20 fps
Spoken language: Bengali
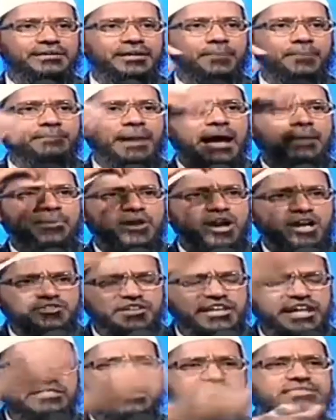বাইবেলও
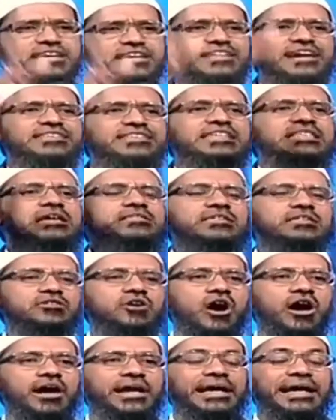বলে না যে তিনি ঈশ্বর
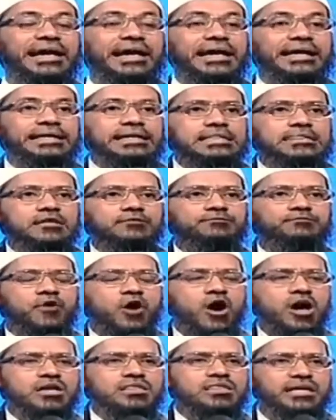ছিলেন এটা হচ্ছে
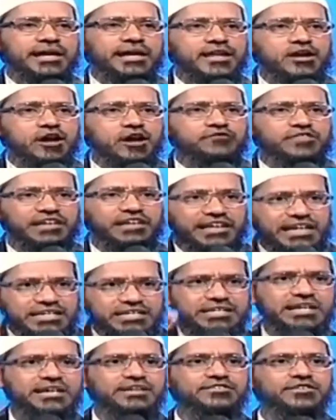খ্রিস্টানদের একটা মিথ্যে
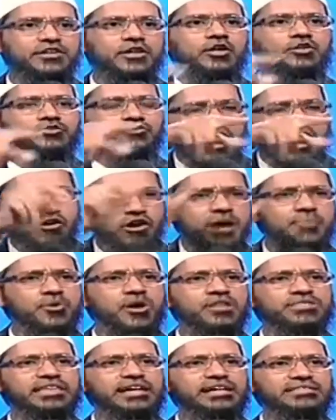দাবি তাহলে
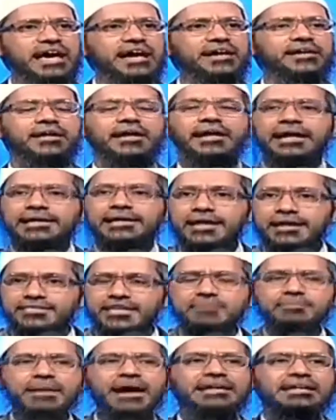কিভাবে বলেন
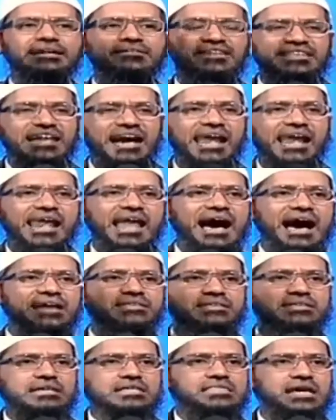যে আল্লাহ যিশু
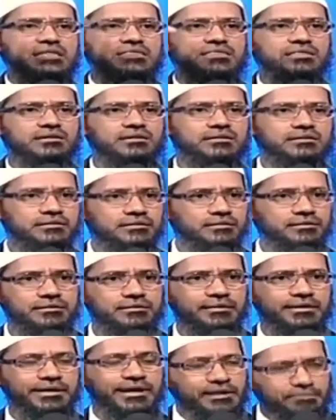যেটাই বলুক না কেন
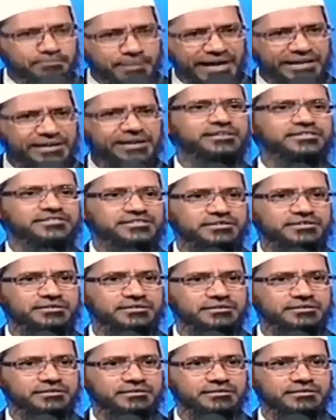সমস্যা নেই
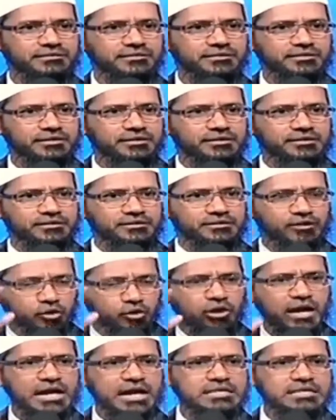কোরআন